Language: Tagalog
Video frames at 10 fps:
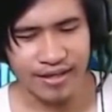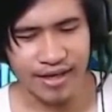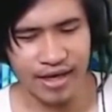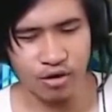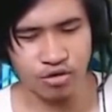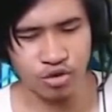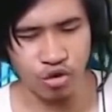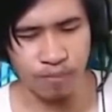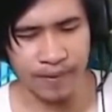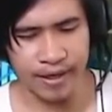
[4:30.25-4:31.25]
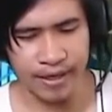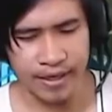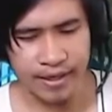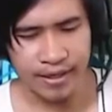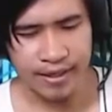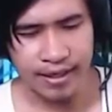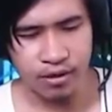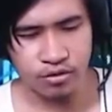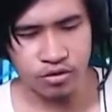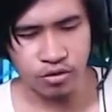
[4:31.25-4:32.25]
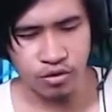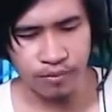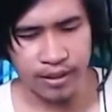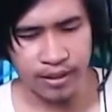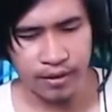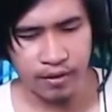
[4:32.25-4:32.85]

Yan ang gusto ko, pre. Yan ang gusto ko, men.